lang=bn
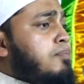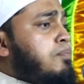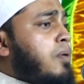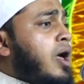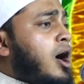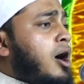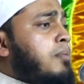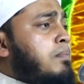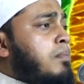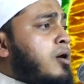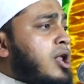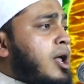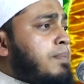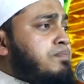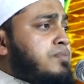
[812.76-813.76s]

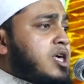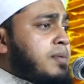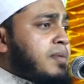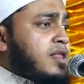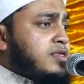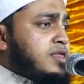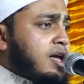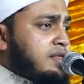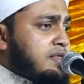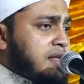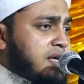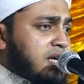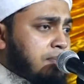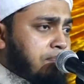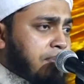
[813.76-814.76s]
পয়গম্বর আপনি
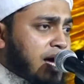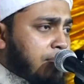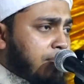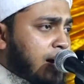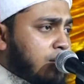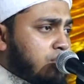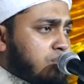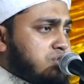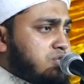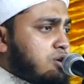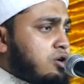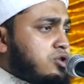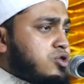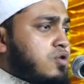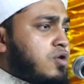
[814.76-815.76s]
ইমানদারদেরকে বারবার
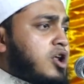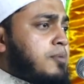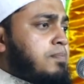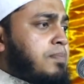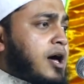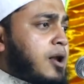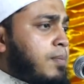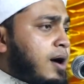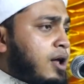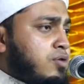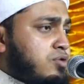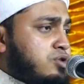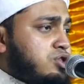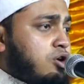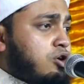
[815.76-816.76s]
নসিহত করেন বারবার
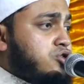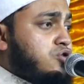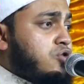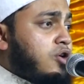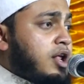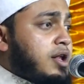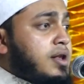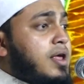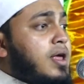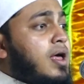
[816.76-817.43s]
নসিহত করেন